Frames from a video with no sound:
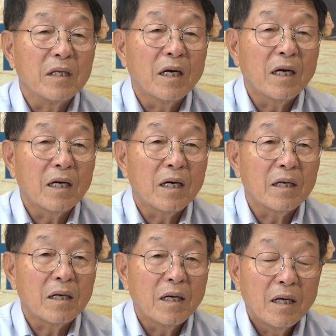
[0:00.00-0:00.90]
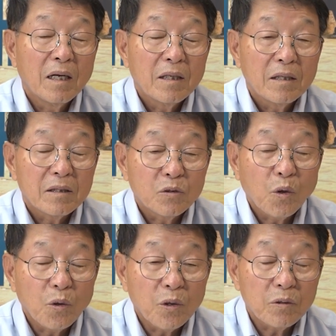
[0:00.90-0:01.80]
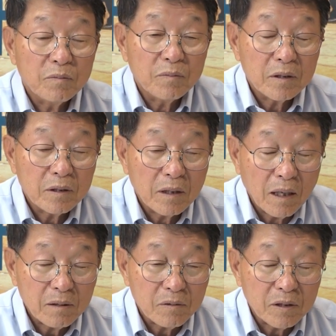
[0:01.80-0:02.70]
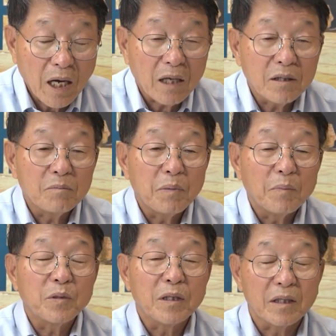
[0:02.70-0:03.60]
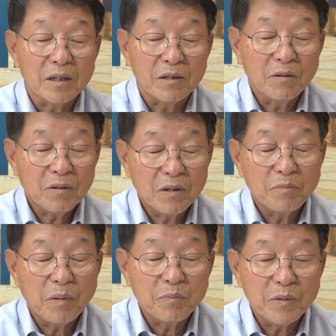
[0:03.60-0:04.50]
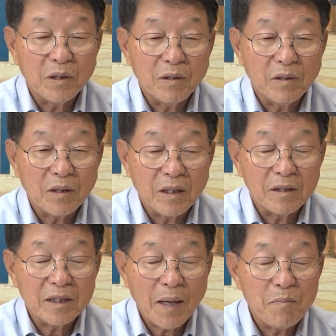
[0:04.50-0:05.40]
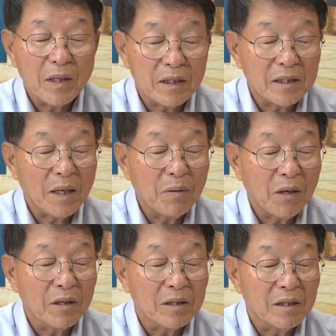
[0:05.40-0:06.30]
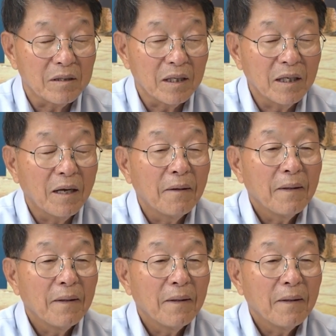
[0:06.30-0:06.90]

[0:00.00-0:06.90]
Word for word: 이하 소 아주 작은 법정이겠죠. 그 법정에는 3명이 재판관이 있는데